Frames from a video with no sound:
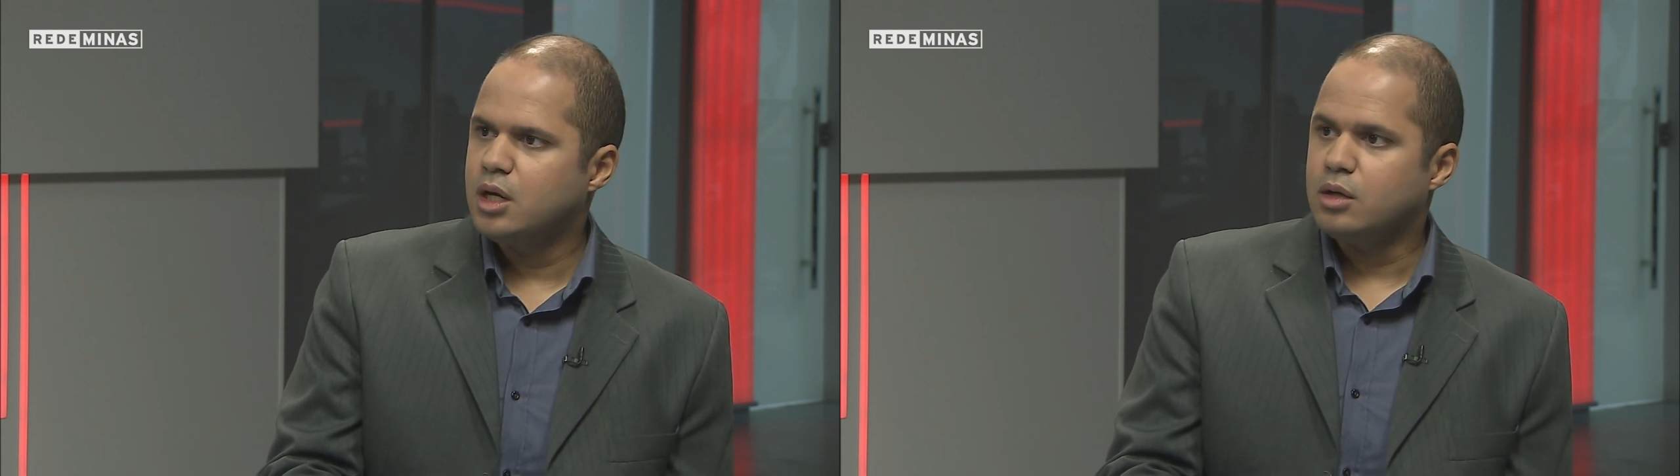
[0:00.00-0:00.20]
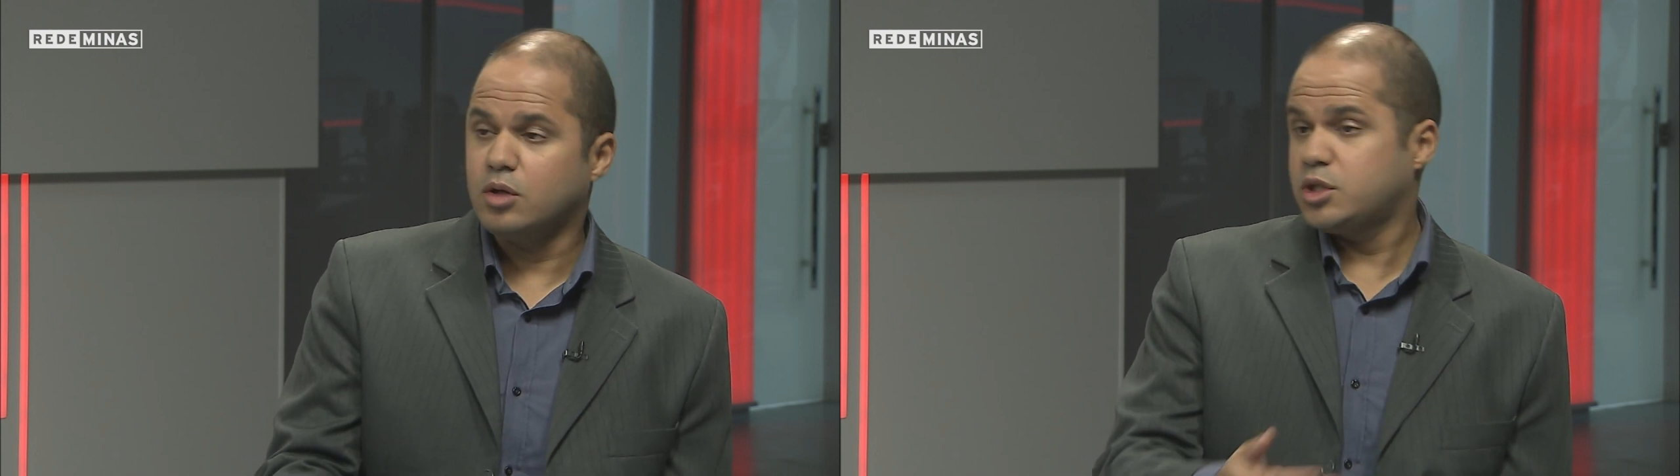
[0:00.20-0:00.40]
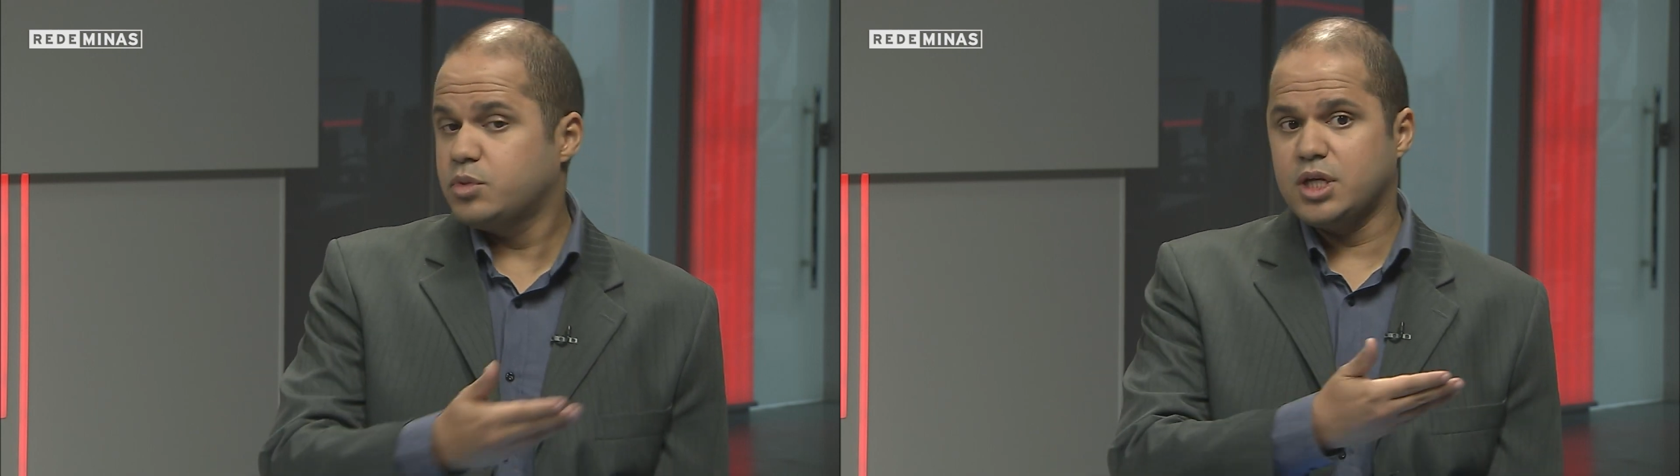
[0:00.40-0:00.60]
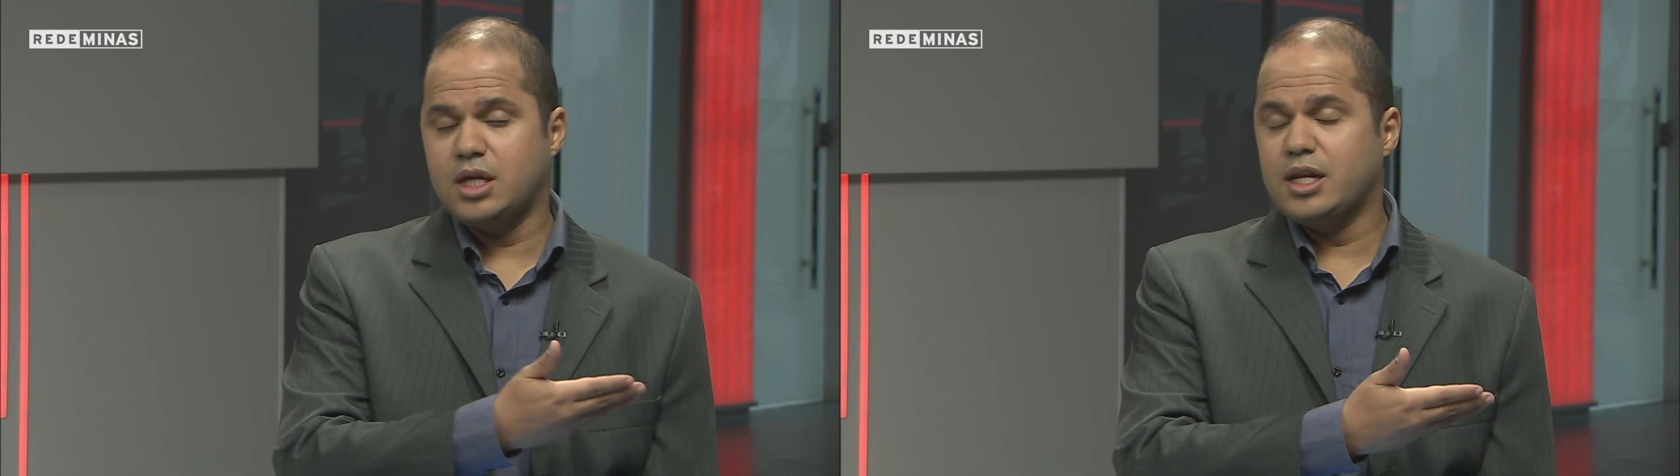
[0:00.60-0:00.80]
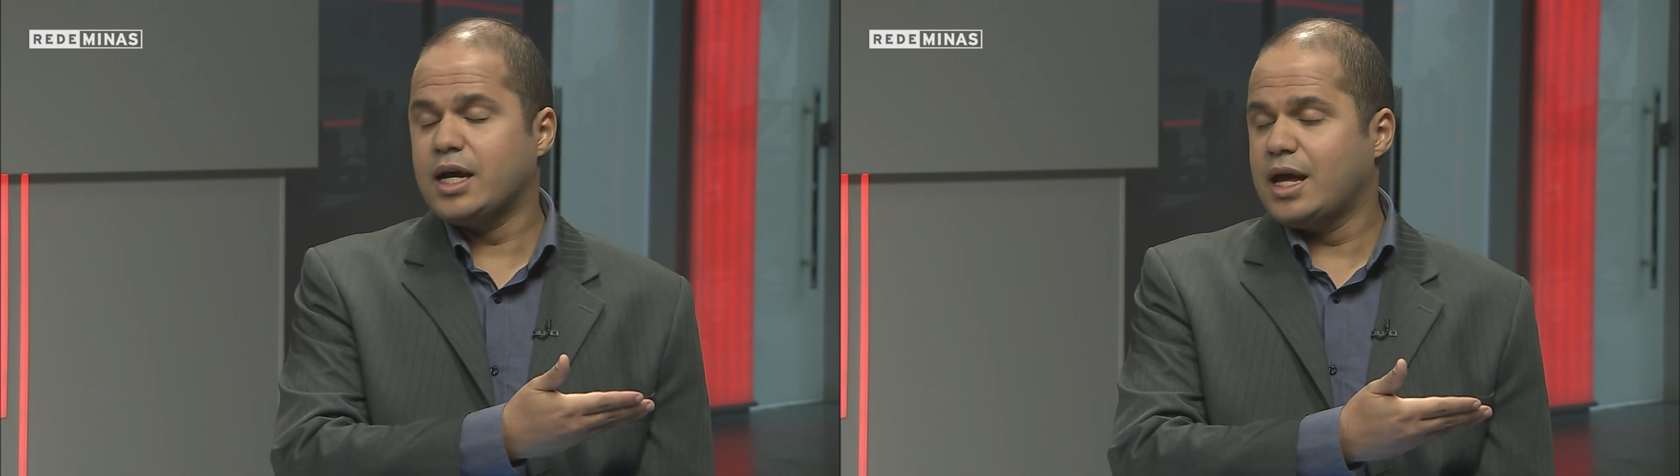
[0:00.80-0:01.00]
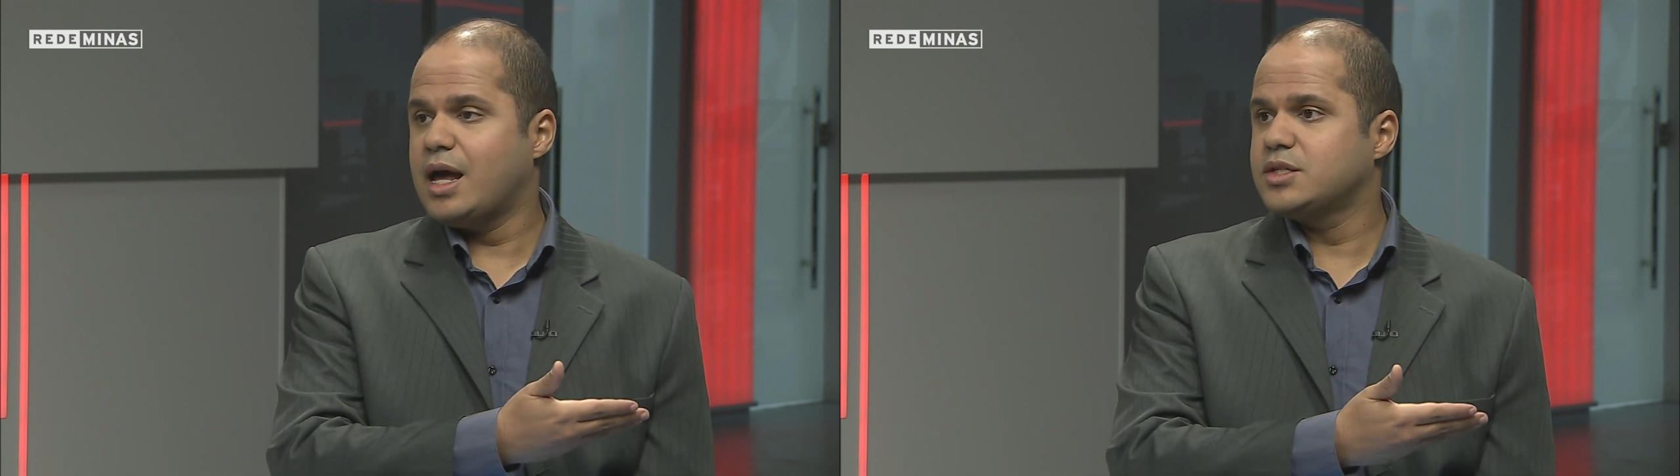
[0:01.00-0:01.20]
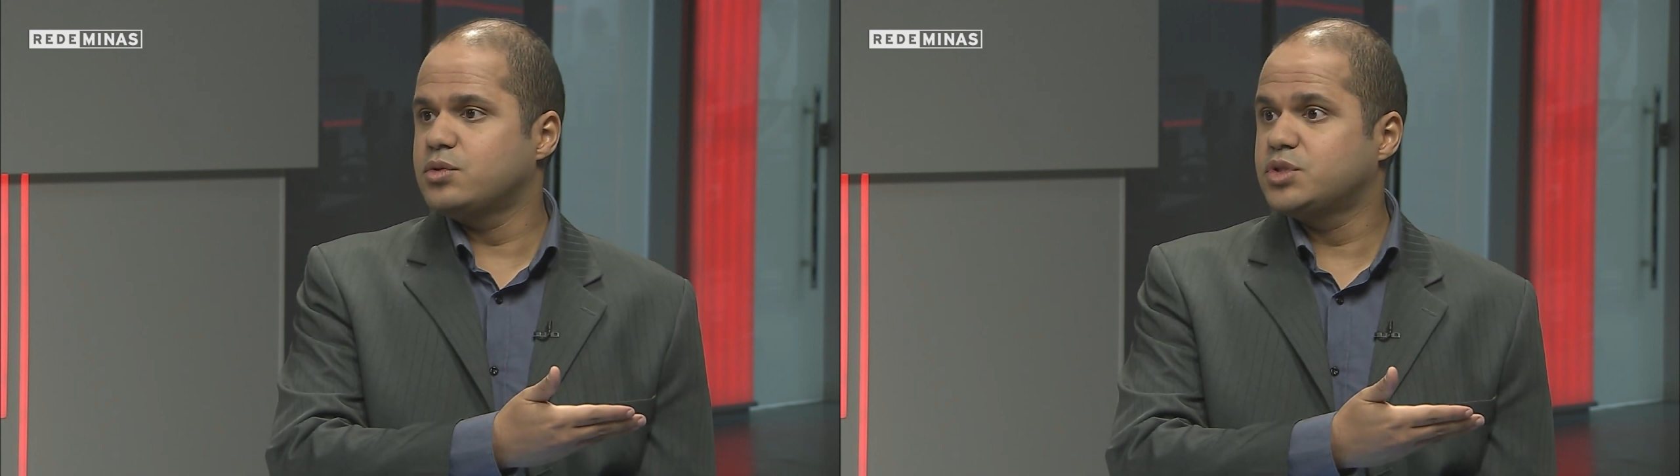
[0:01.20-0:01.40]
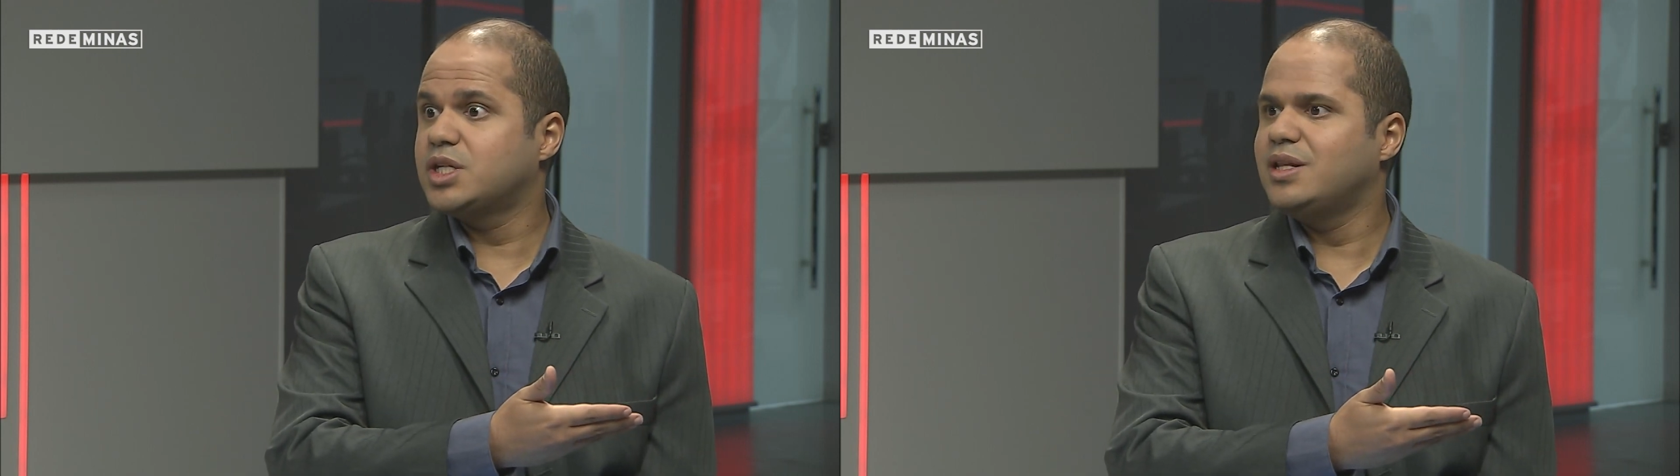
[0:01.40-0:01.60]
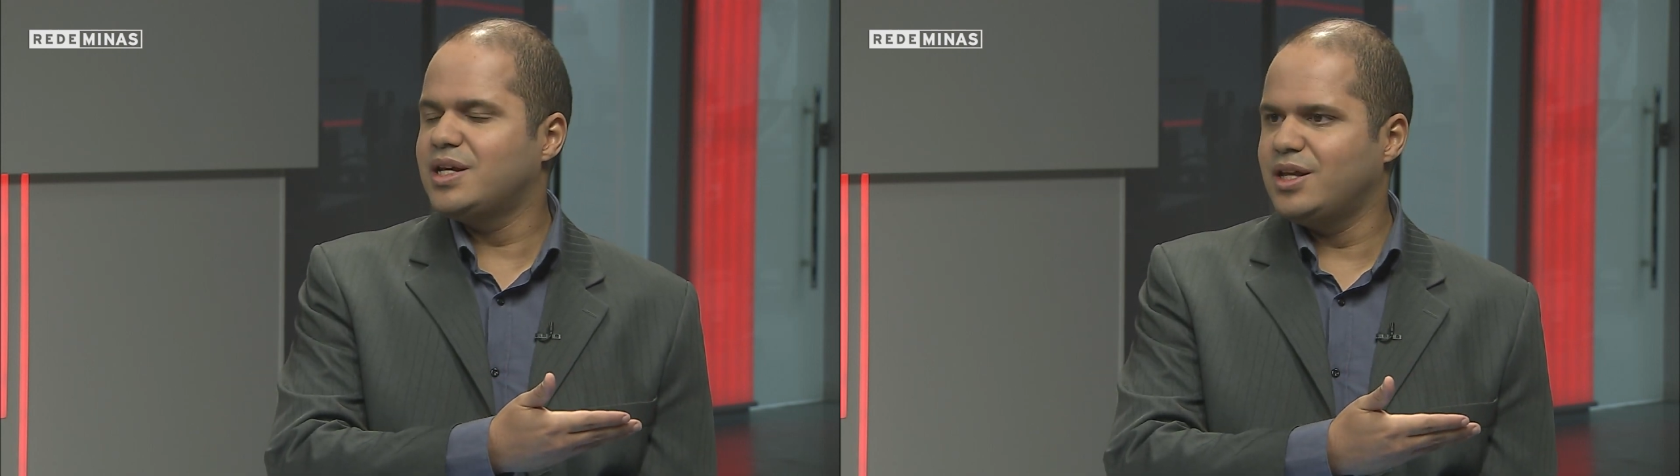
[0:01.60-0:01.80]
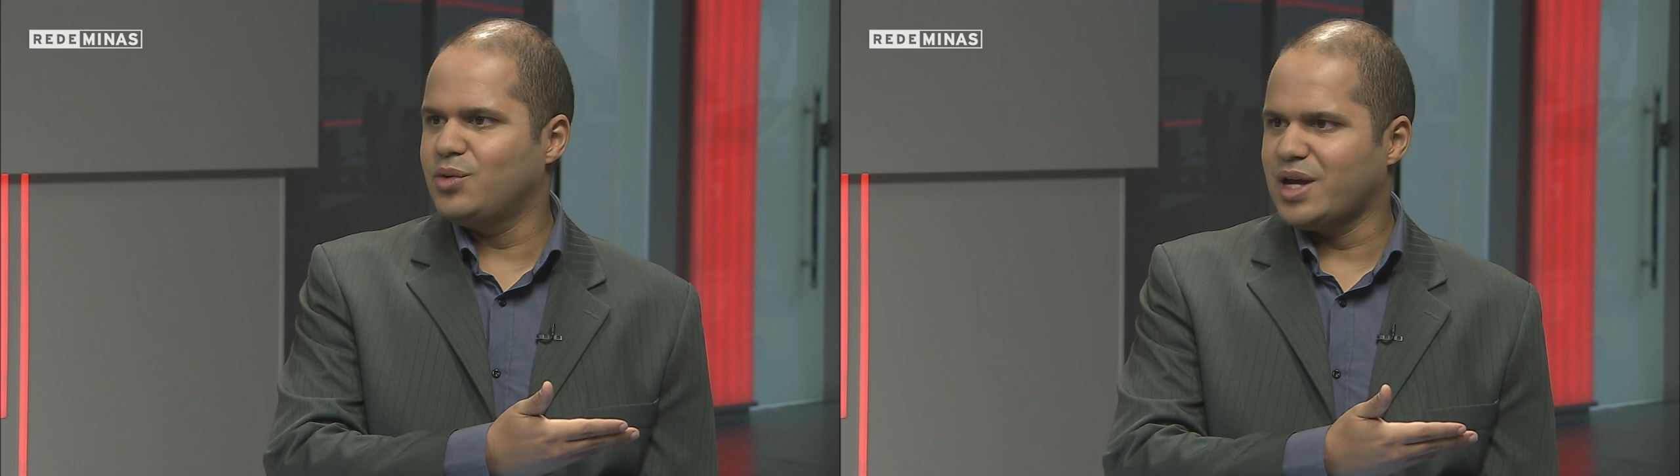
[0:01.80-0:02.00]
Nós temos aqui na casa o Se
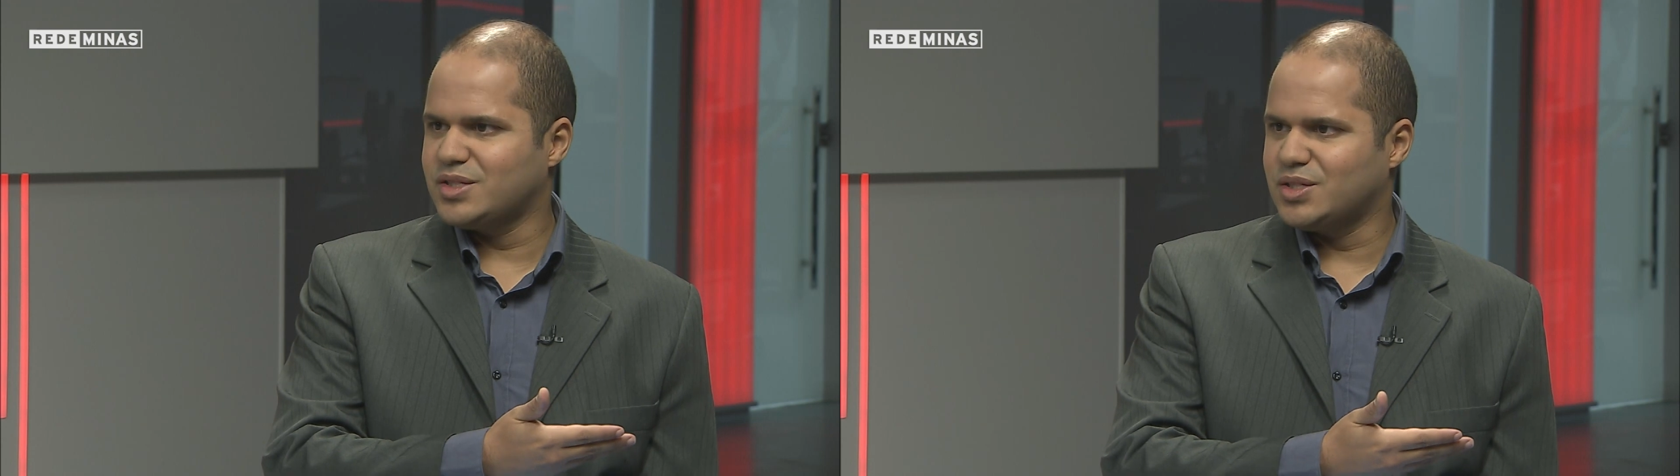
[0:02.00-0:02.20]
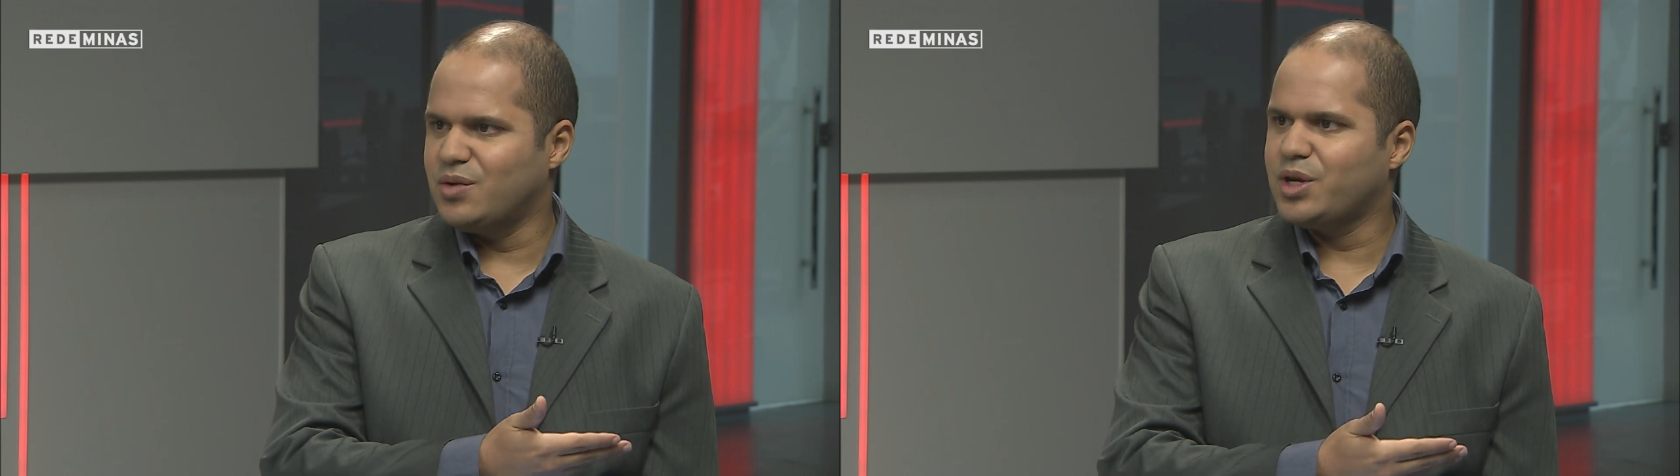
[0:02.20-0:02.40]
Liga na Educação,